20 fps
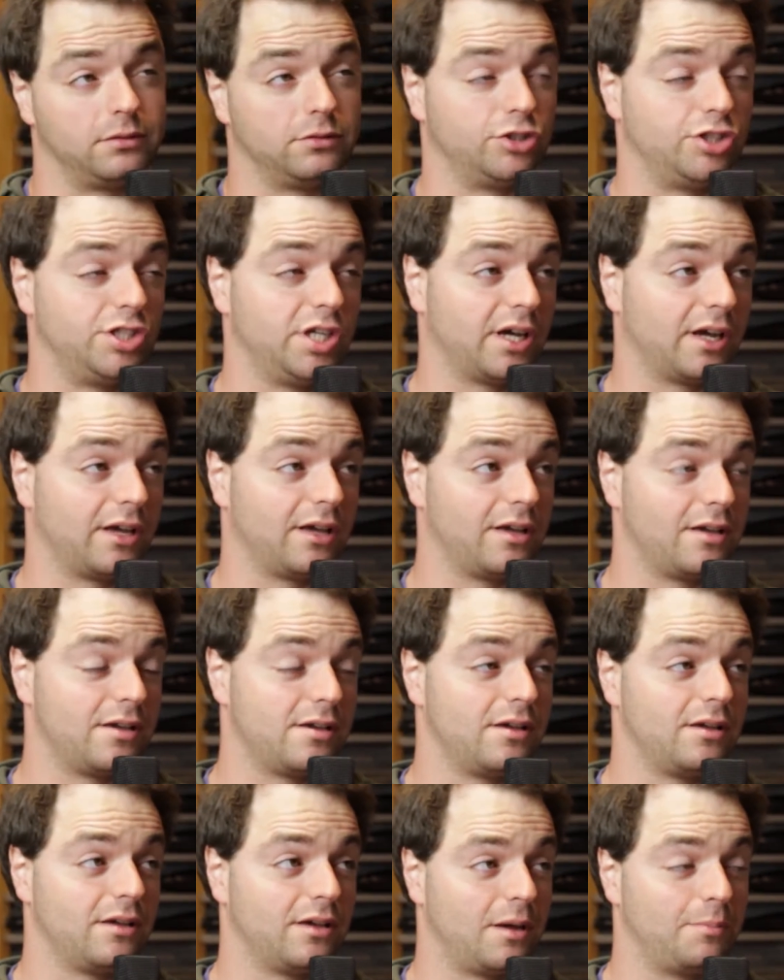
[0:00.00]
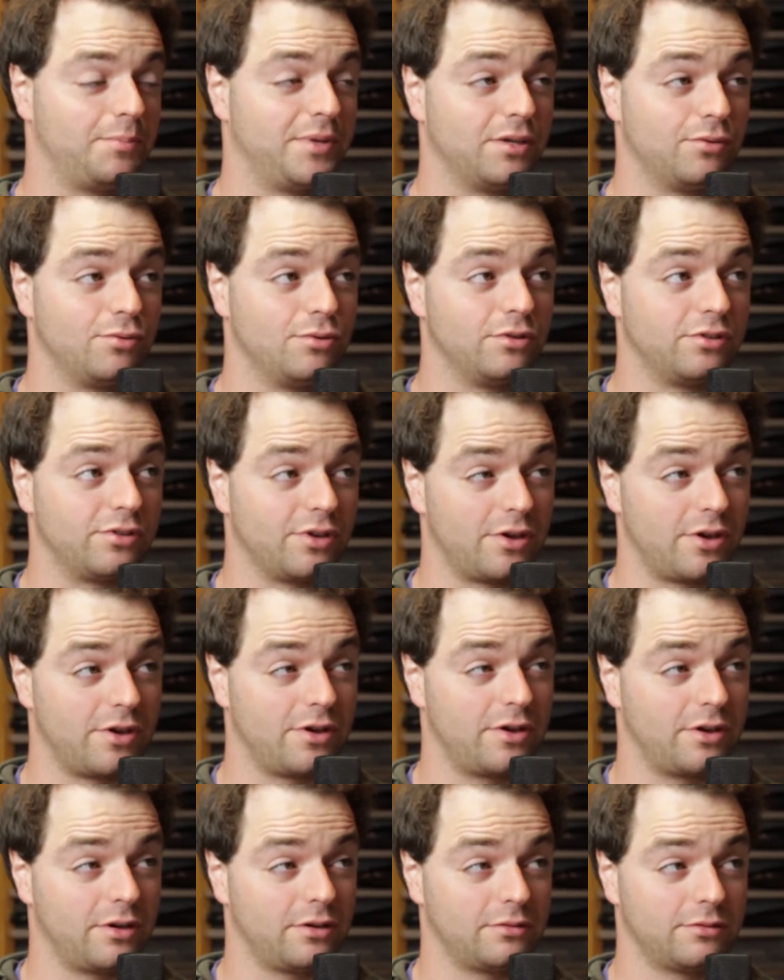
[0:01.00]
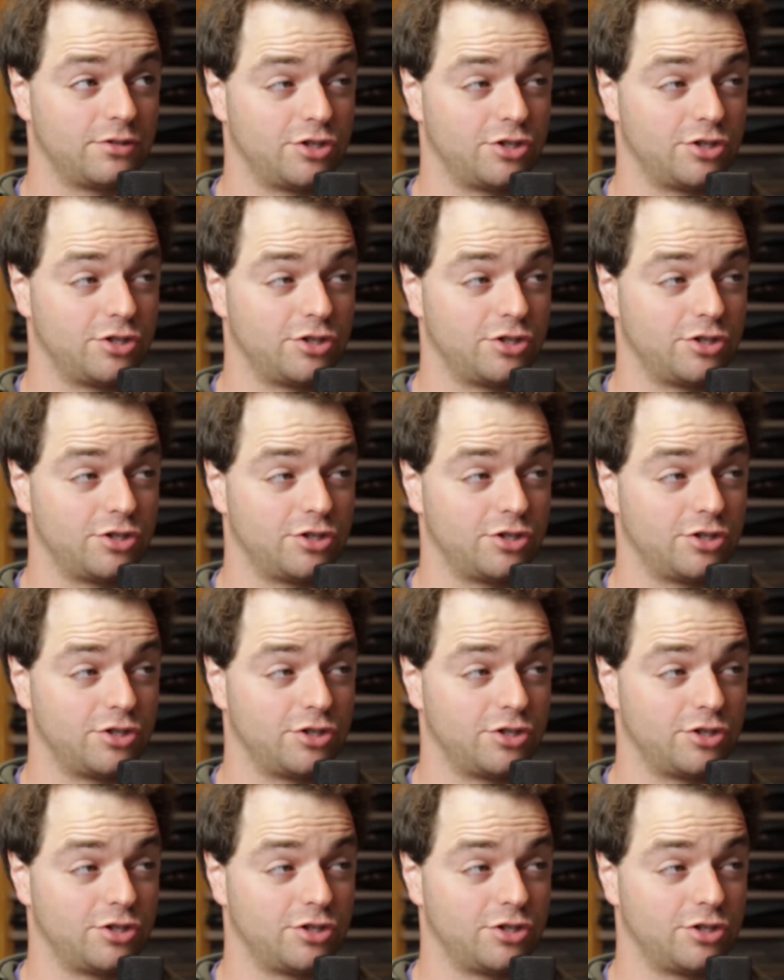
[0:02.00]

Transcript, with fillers: je dirais apiculteur,